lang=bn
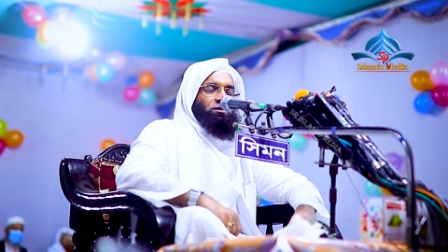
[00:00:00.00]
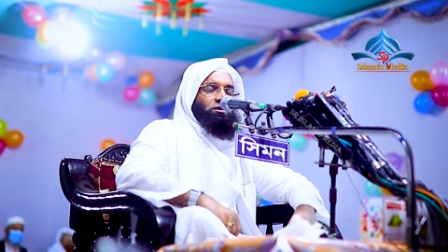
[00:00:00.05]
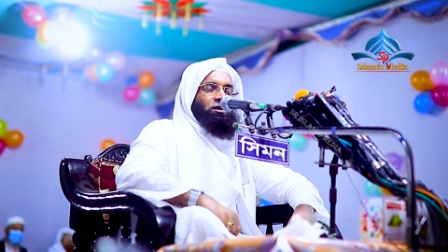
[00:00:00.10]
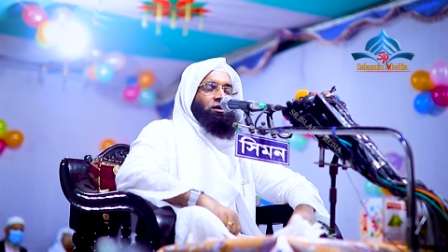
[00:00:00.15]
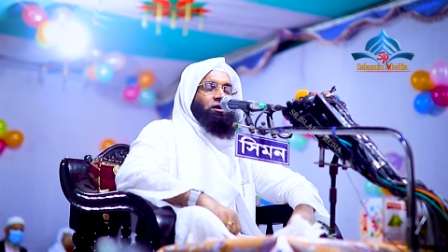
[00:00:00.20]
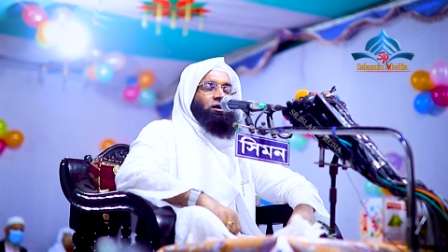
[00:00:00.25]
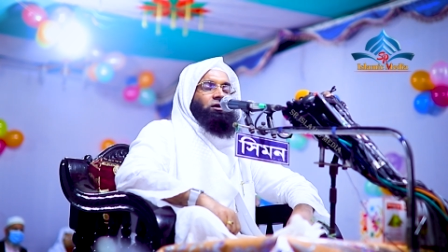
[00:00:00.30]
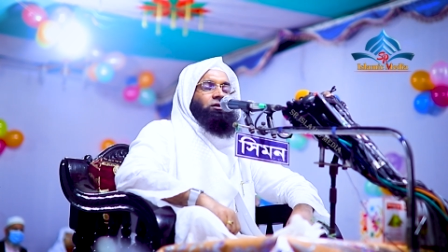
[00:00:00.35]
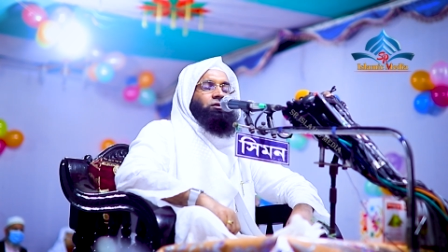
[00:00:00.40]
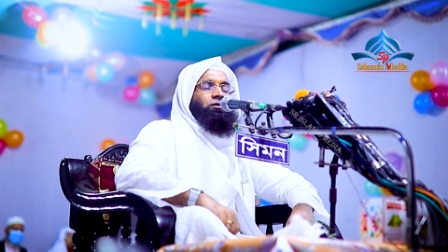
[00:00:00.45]

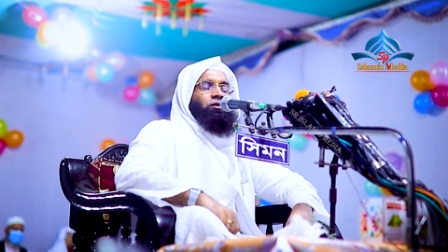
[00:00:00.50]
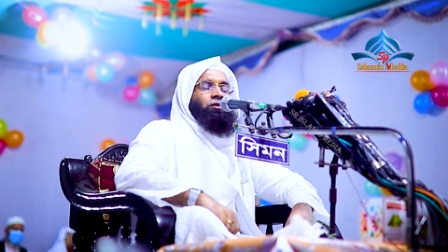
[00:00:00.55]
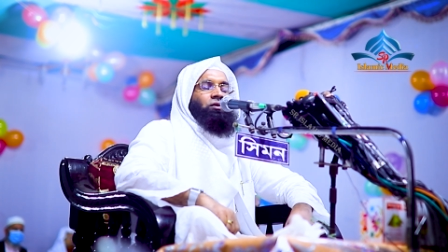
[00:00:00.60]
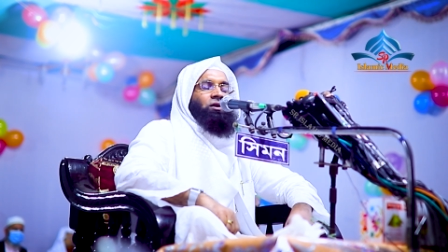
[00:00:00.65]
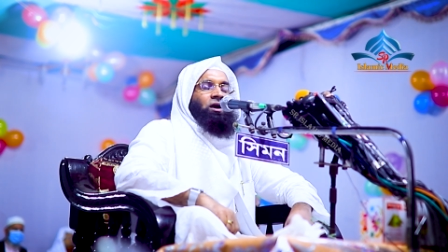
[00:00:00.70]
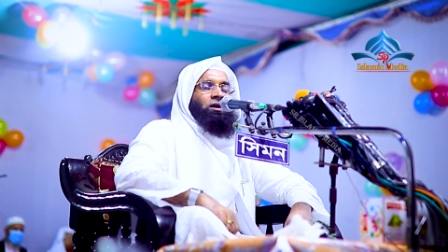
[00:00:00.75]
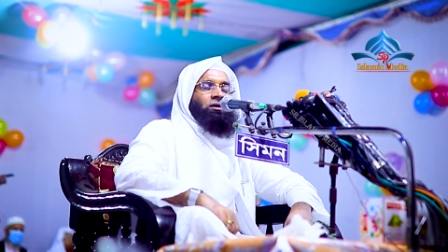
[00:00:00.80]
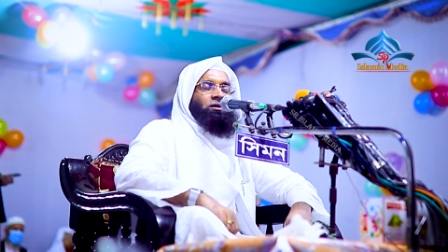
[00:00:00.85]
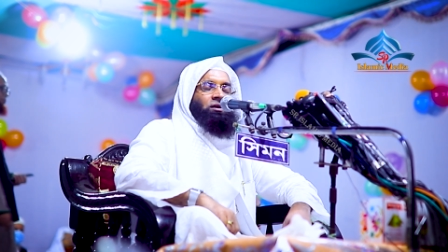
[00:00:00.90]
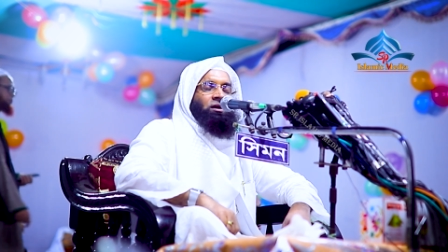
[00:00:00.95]
যিনি
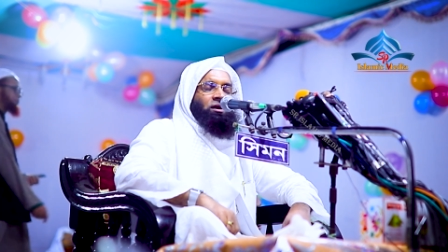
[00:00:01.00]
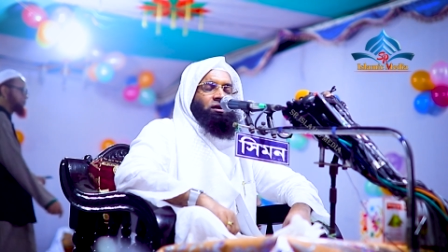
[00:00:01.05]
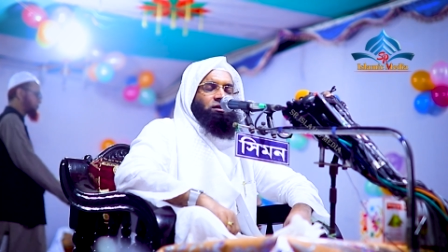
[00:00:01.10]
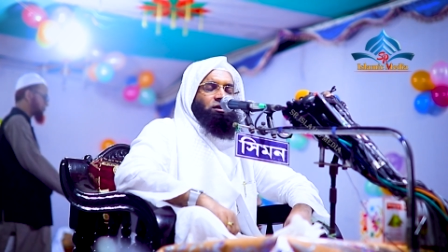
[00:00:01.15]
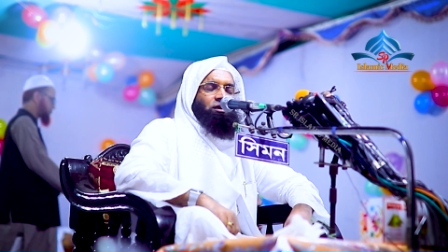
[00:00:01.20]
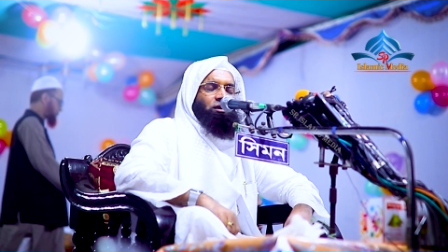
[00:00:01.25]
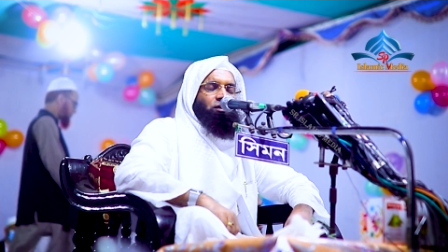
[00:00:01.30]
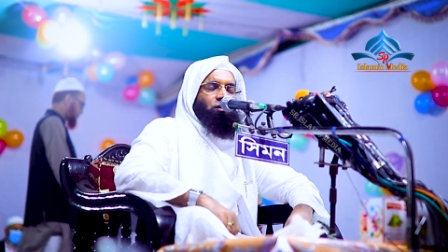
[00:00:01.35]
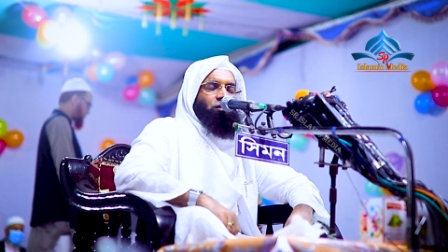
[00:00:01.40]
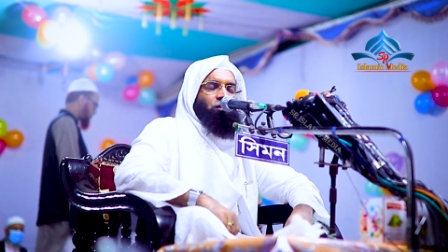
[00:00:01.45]
কোরআন
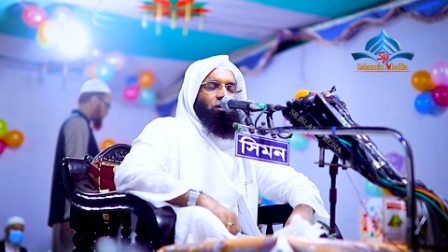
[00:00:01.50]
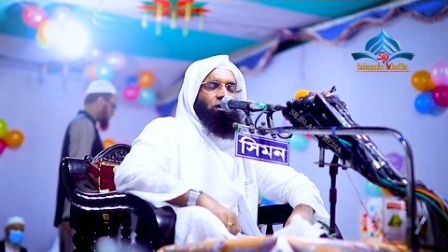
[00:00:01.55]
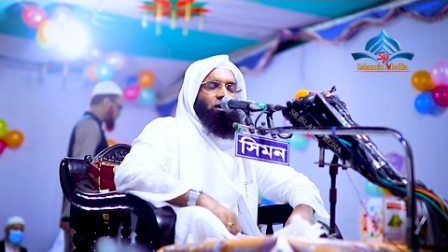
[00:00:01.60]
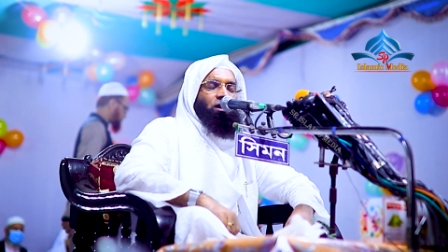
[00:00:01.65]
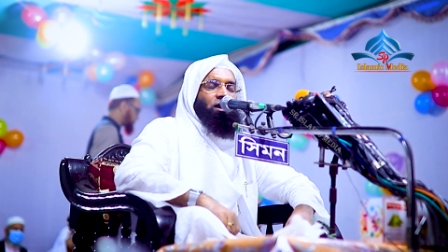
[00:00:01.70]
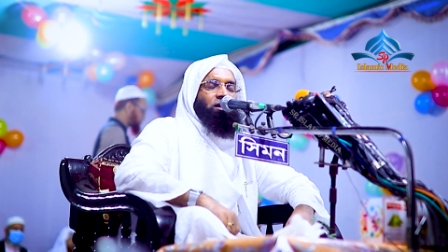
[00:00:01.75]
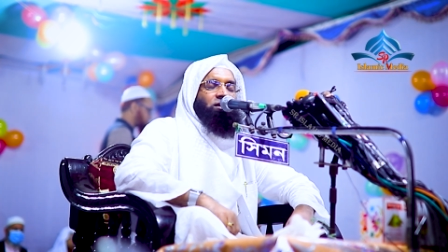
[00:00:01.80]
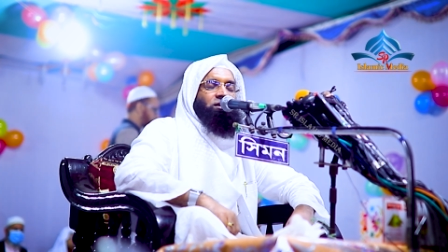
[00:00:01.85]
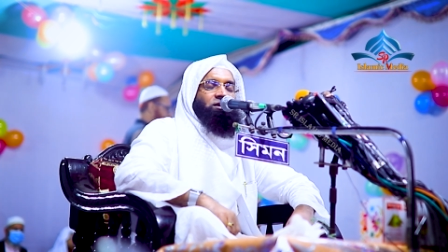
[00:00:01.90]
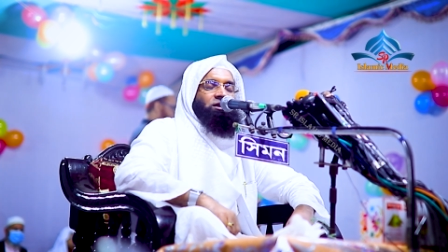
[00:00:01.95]
নাজিল
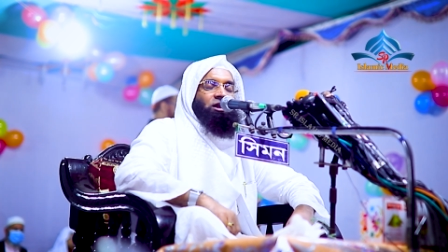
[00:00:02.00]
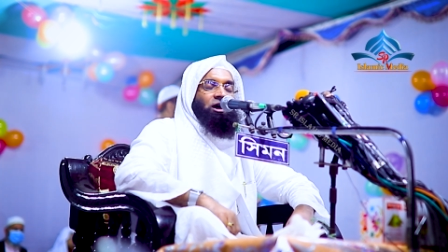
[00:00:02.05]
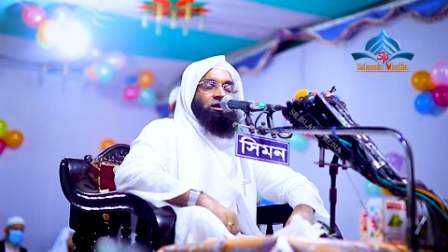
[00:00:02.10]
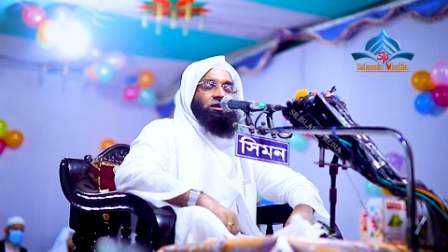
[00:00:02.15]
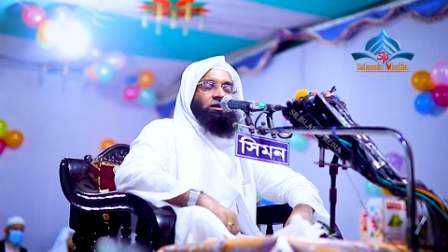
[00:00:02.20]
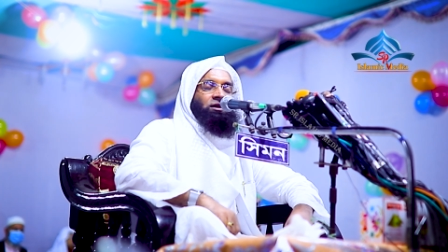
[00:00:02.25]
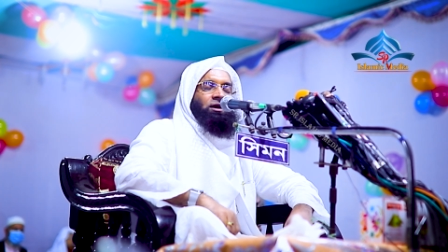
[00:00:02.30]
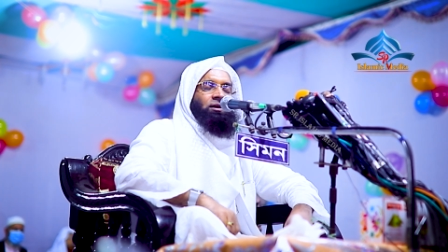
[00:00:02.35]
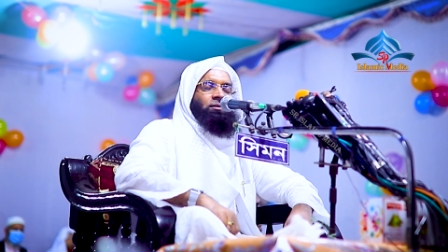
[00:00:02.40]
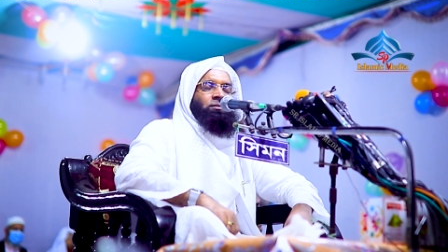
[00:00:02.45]
করলেন তার
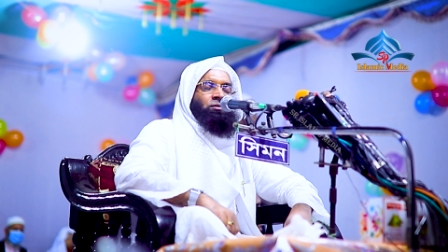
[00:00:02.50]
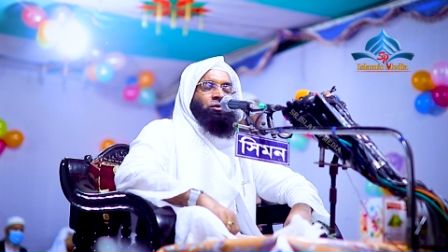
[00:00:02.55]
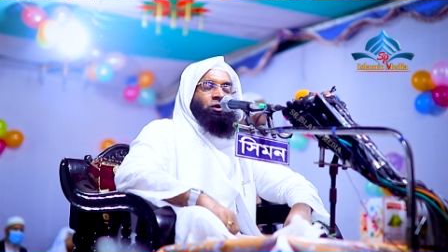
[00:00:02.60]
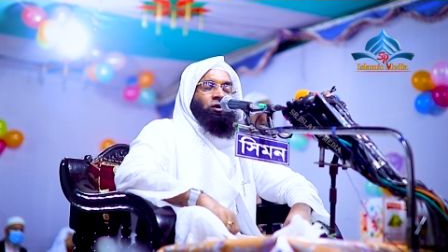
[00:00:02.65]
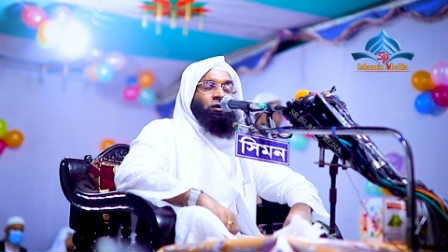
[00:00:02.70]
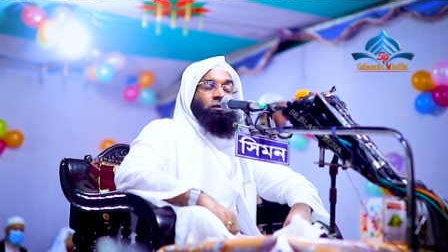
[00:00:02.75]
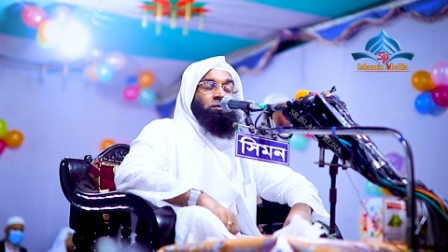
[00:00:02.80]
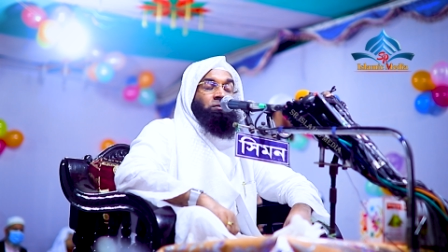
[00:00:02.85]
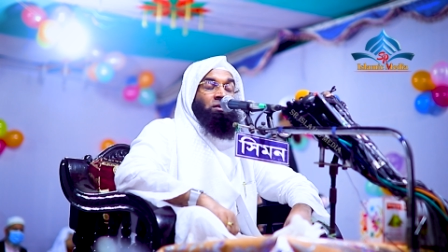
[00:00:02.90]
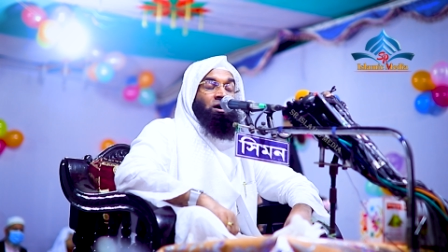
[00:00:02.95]
নাম
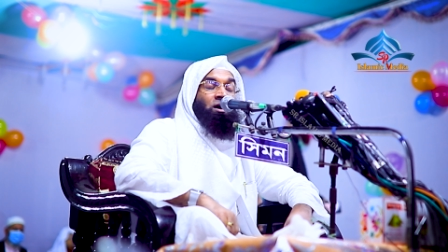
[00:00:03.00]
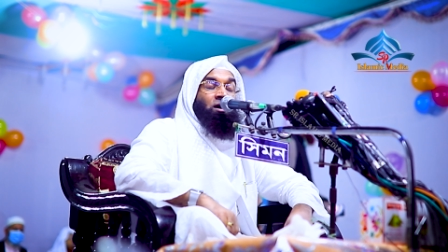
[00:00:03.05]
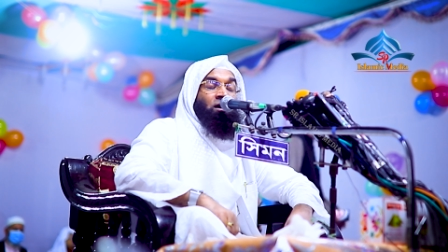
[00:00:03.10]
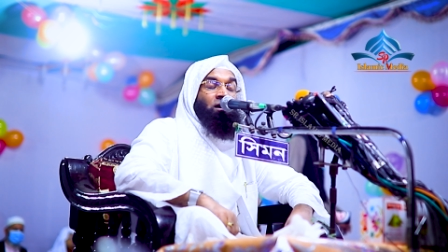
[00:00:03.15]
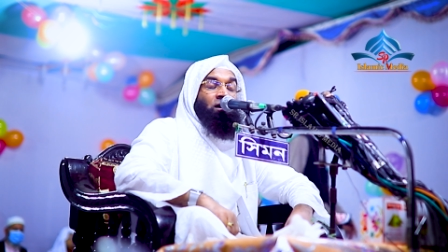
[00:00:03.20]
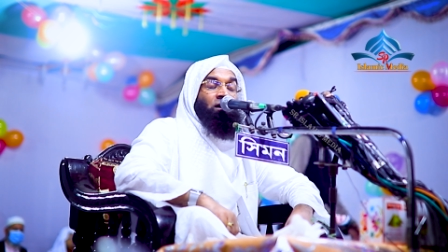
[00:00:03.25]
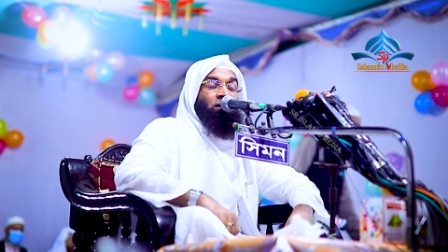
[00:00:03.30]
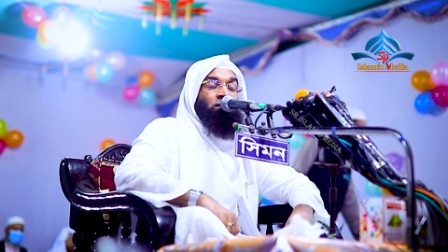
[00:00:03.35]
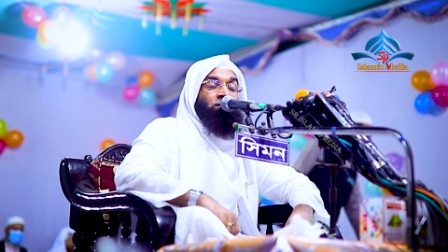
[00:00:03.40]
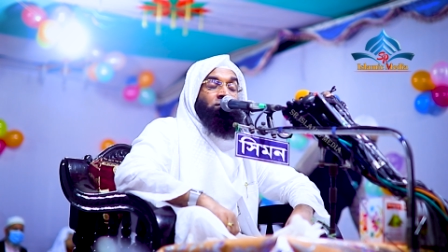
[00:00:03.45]

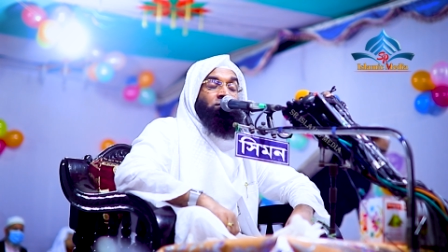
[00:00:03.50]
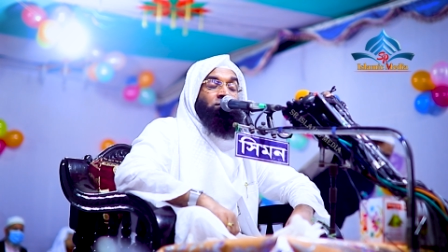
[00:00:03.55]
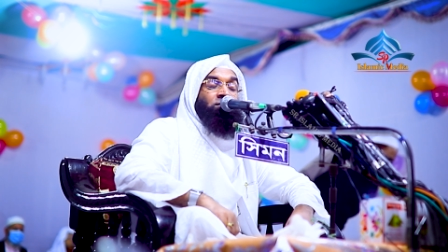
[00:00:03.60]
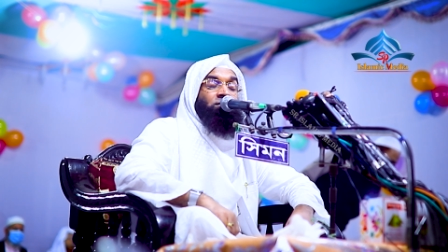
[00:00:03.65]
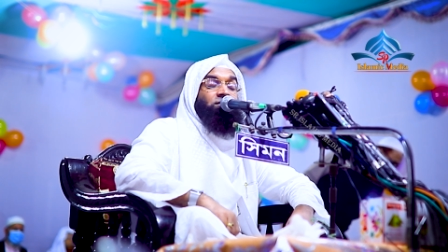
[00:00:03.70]
রহমান